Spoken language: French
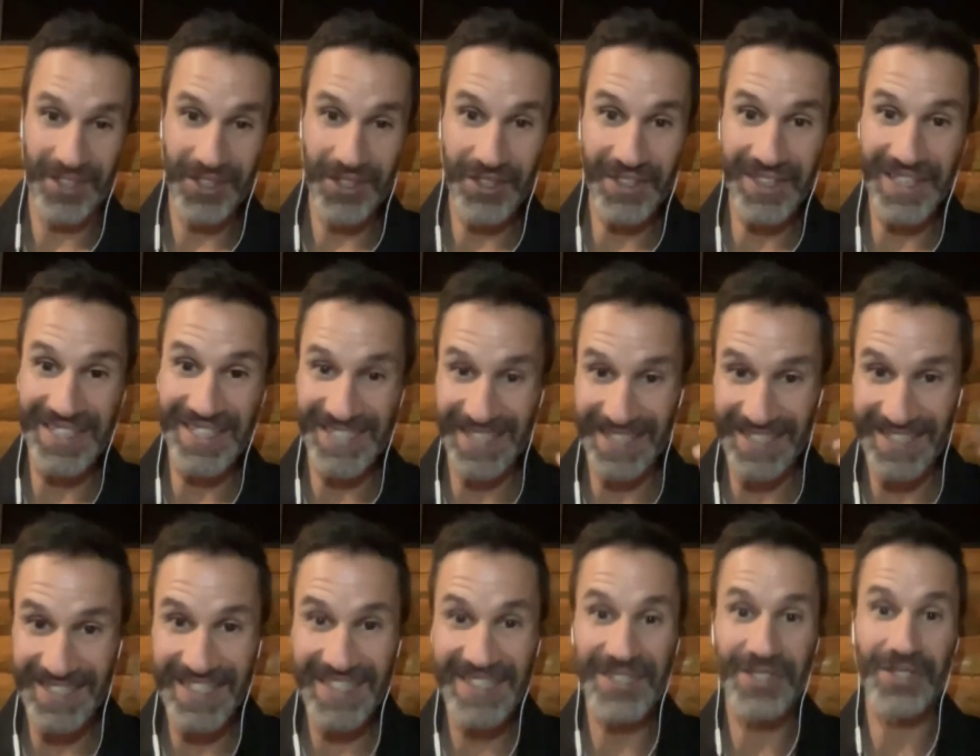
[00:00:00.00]
notre
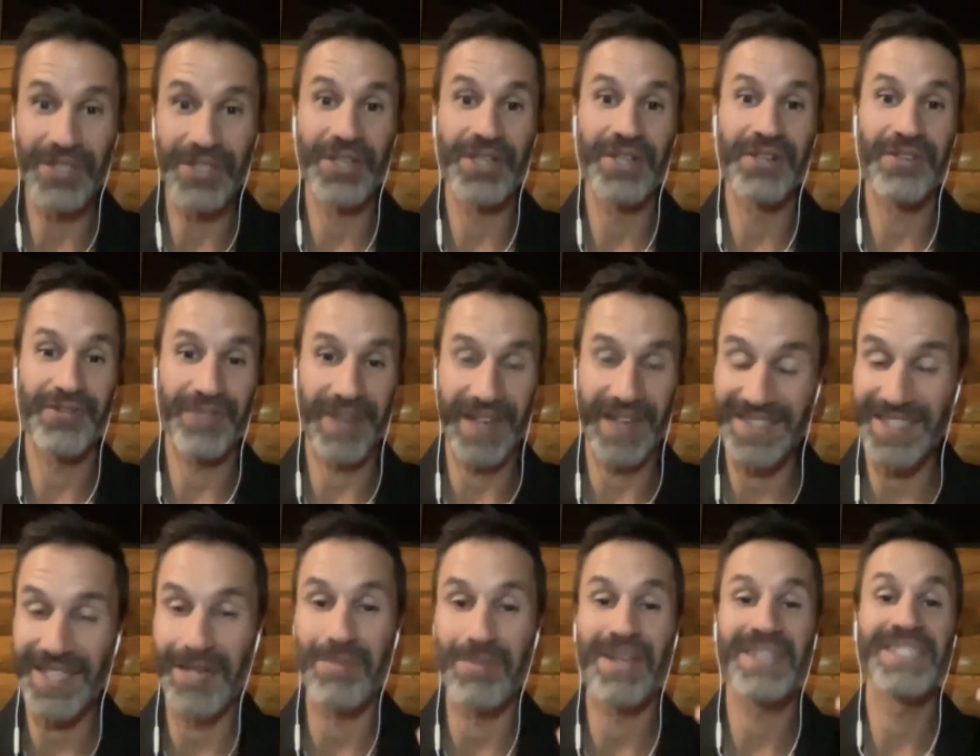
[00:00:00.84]
exercice de faire
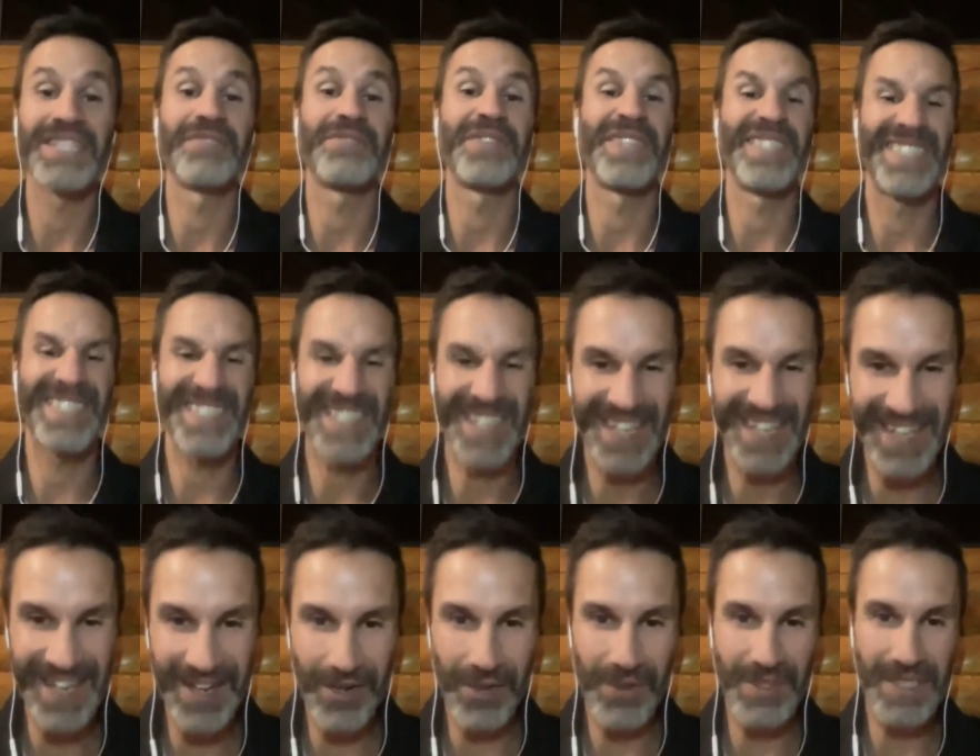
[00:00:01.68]
semblant que ça fait cinq
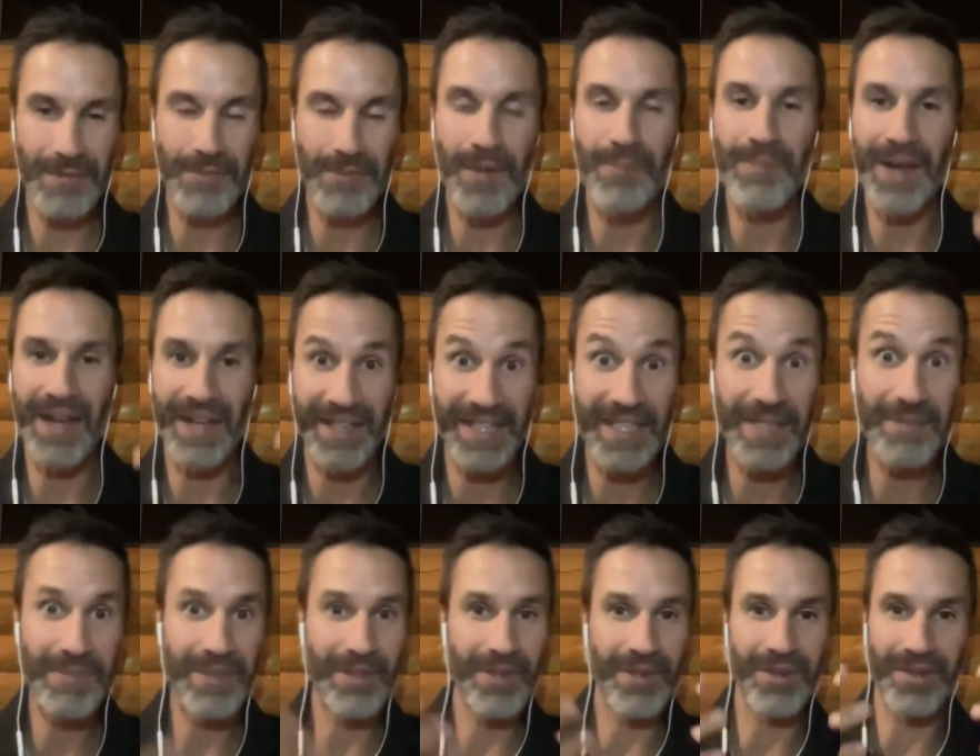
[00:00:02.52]
ans qu'on ne s'est pas parlé,
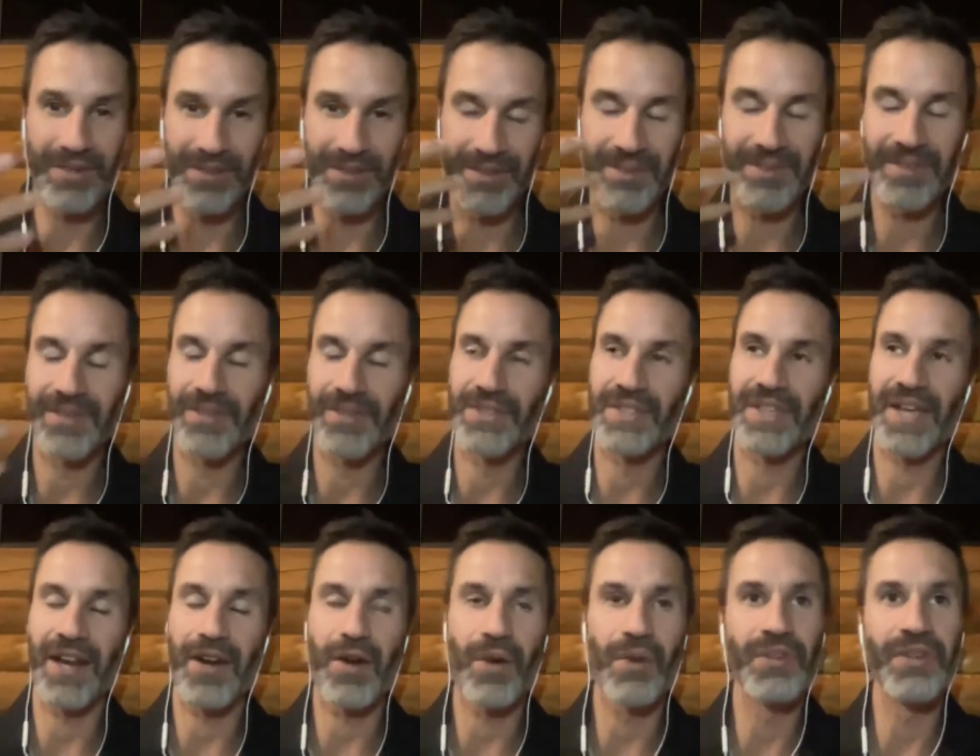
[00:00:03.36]
puis on, se
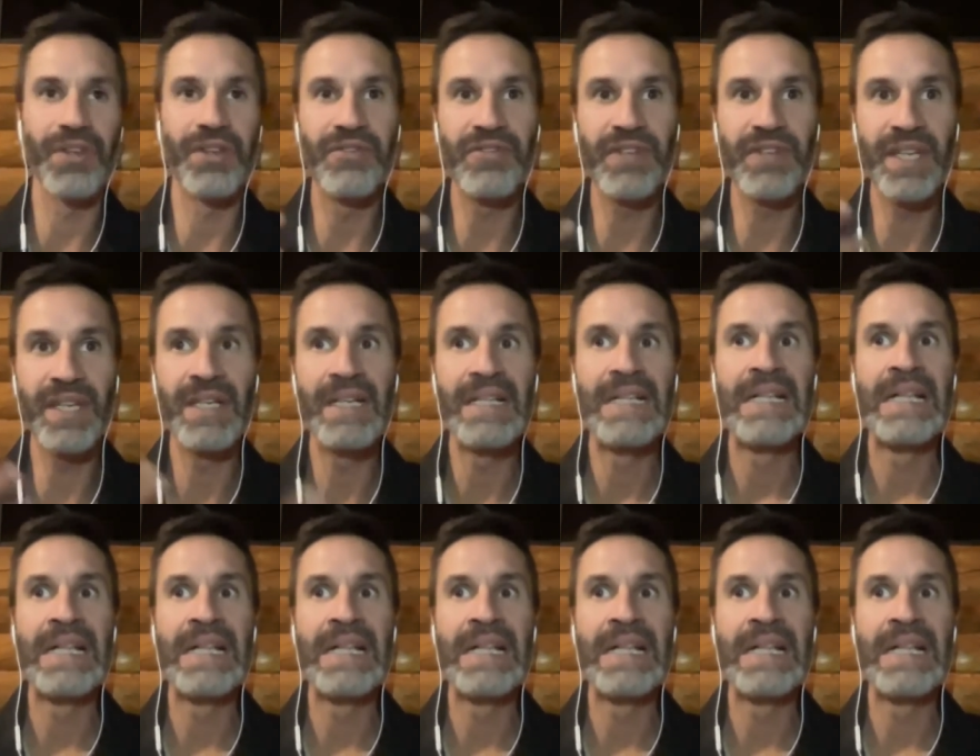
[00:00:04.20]
raconte notre vie.